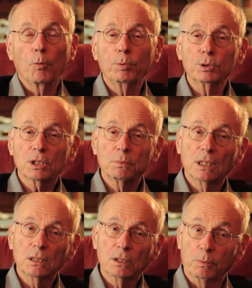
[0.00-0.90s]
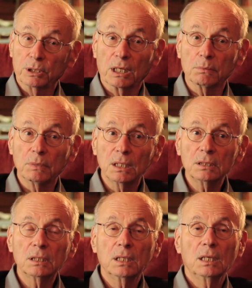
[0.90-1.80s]
On peut très bien, comme en
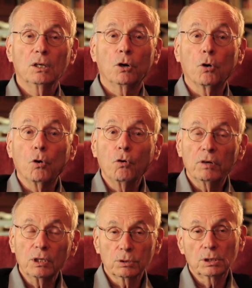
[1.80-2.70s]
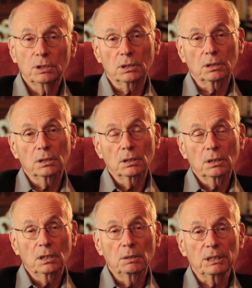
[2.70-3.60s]
Allemagne, revaloriser
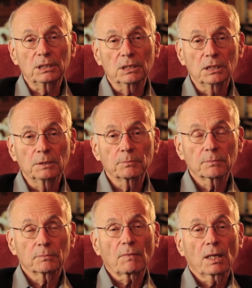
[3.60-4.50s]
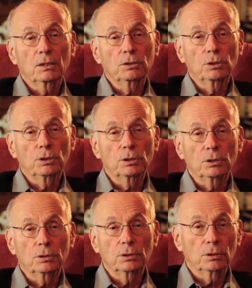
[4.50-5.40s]
les métiers
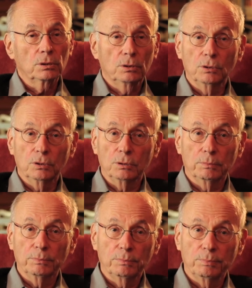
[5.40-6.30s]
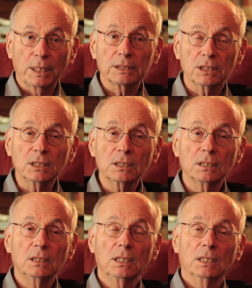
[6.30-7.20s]
de,
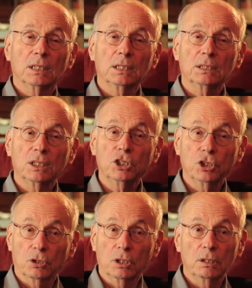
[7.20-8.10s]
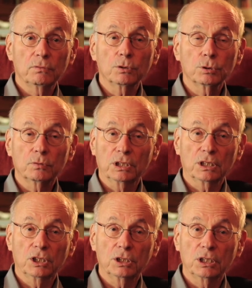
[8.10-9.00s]
pratique et ces gens-là vont
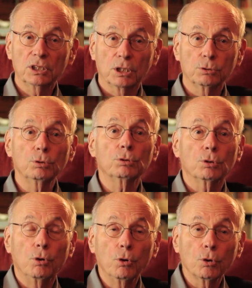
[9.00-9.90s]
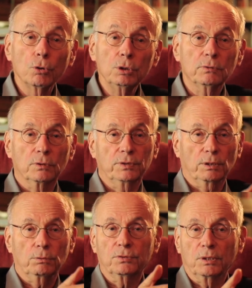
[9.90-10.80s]
devenir des, adultes heureux, ils vont
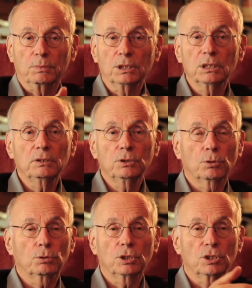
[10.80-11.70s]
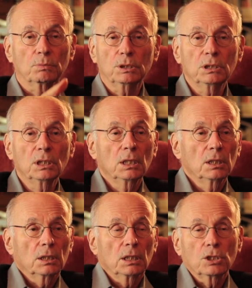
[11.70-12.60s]
faire une famille, ils auront des amis,
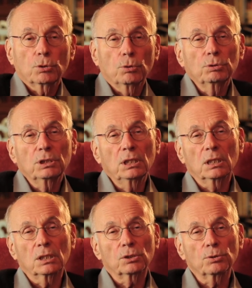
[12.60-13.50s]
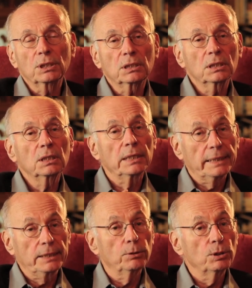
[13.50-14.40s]
ils seront utiles à la société,
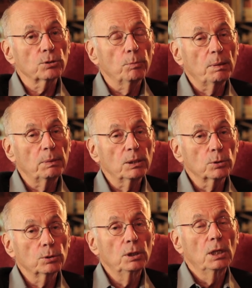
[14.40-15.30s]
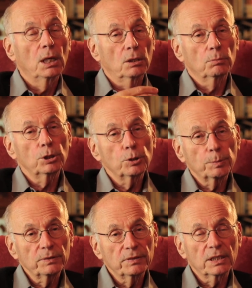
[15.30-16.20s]
et eux, ils seront pas malheureux. Alors moi, je
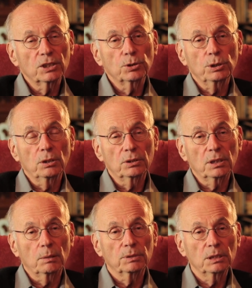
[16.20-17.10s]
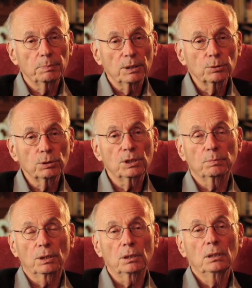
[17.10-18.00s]
préfère raisonner en termes
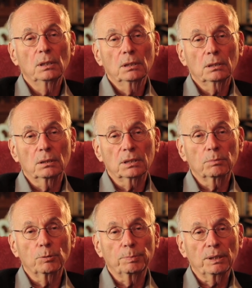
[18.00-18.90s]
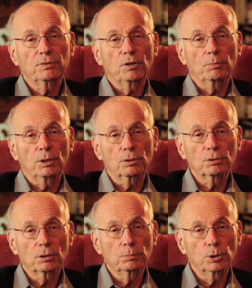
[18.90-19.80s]
d'épanouissement qu'en termes de
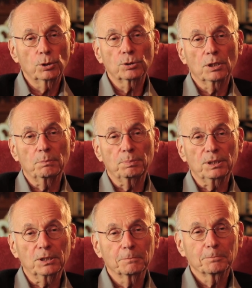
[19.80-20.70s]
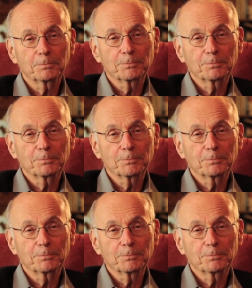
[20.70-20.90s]
performance, comme aux Jeux olympiques.